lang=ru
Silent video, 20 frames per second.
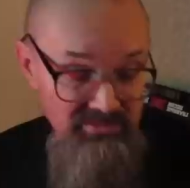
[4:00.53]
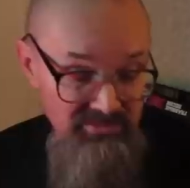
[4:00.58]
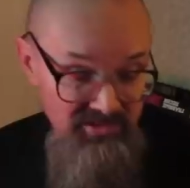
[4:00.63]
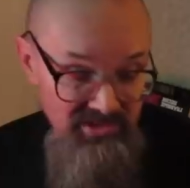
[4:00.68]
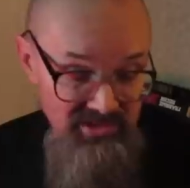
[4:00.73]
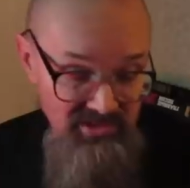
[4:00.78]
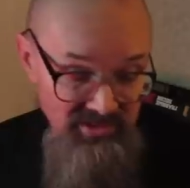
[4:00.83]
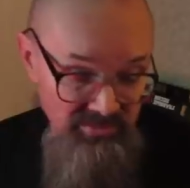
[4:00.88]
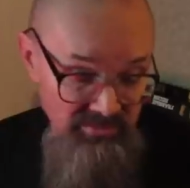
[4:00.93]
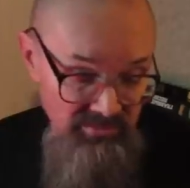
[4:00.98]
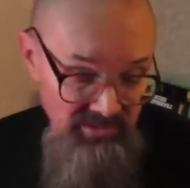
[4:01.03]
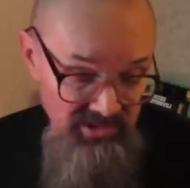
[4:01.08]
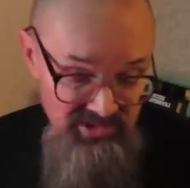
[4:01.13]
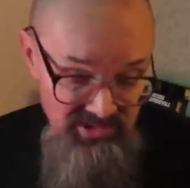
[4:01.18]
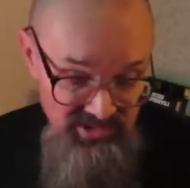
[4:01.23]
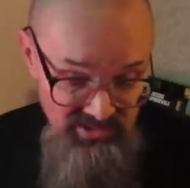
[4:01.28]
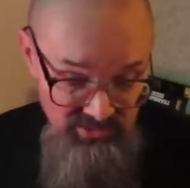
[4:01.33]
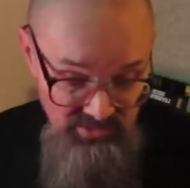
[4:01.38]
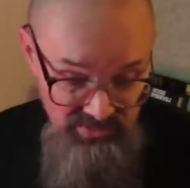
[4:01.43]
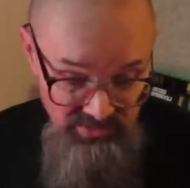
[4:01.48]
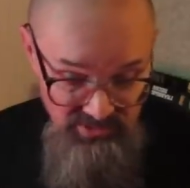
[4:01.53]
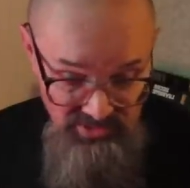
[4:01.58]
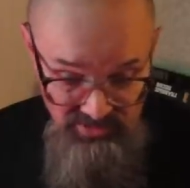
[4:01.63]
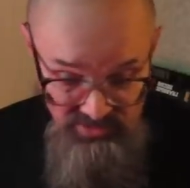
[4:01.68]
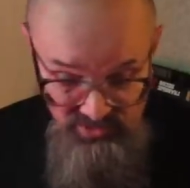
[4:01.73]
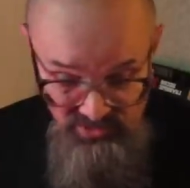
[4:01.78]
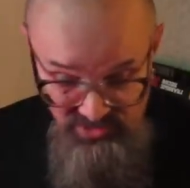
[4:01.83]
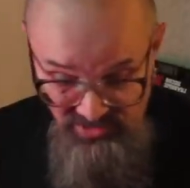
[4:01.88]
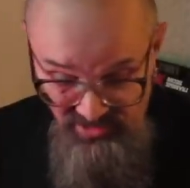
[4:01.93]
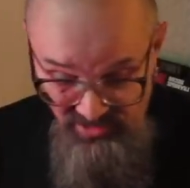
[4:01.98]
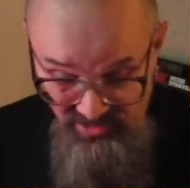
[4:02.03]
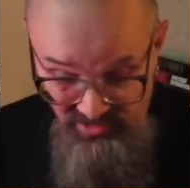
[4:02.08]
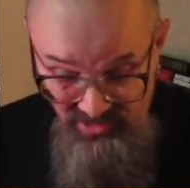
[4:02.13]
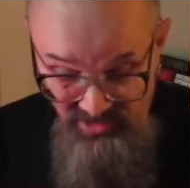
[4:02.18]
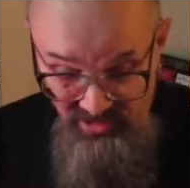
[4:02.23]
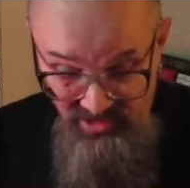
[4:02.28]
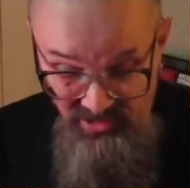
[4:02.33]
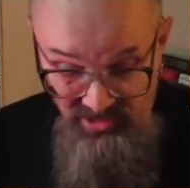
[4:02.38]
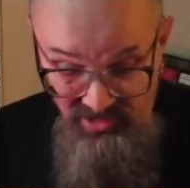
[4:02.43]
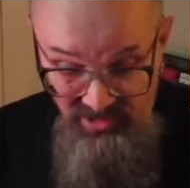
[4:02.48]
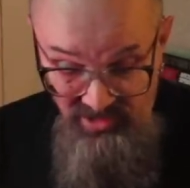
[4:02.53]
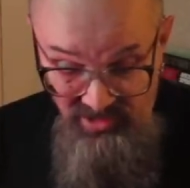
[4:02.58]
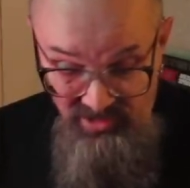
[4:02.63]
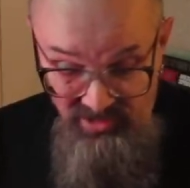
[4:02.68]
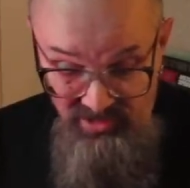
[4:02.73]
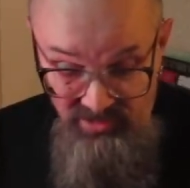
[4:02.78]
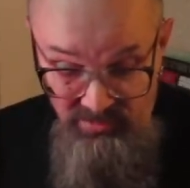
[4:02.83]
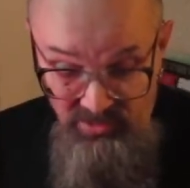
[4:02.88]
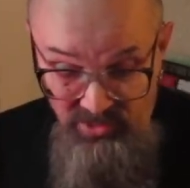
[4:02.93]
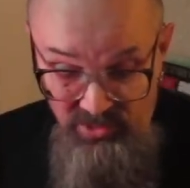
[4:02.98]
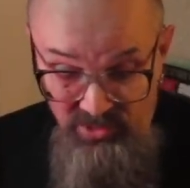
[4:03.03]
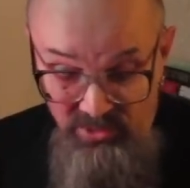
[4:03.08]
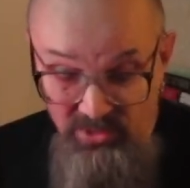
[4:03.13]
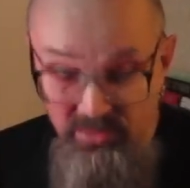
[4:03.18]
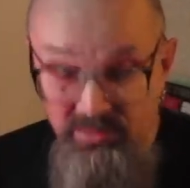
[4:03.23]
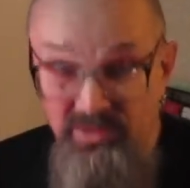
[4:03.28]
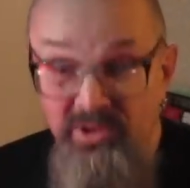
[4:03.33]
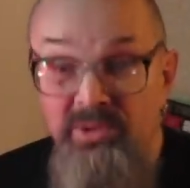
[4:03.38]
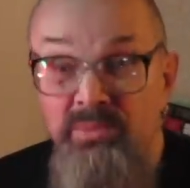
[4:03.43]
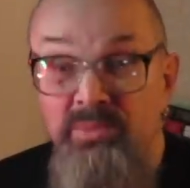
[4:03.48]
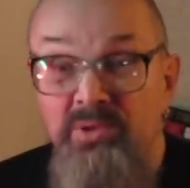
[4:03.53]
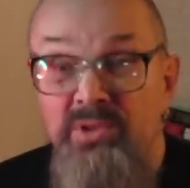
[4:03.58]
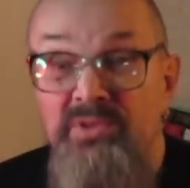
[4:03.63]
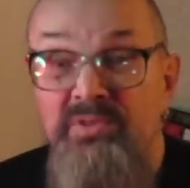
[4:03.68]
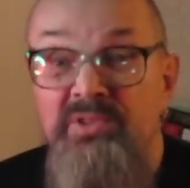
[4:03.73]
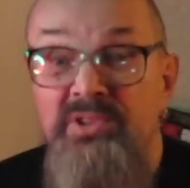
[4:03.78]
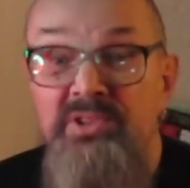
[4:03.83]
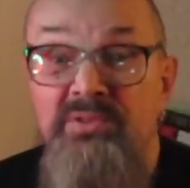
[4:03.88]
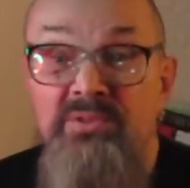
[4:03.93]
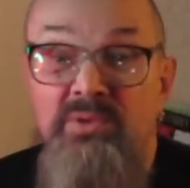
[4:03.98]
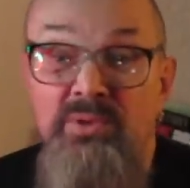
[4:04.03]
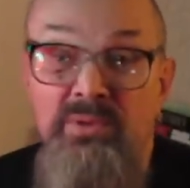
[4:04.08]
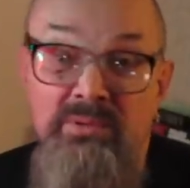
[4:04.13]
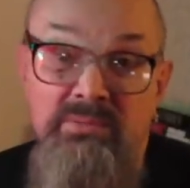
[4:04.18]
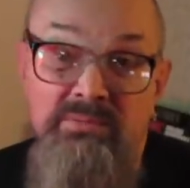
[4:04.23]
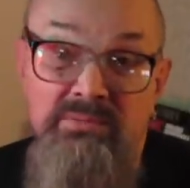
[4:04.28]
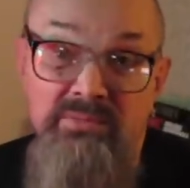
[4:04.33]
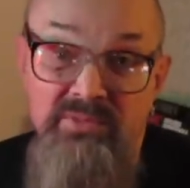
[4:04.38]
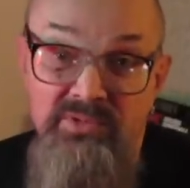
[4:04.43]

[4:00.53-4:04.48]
взял пластинку? Потому что мы ее любили больше всего,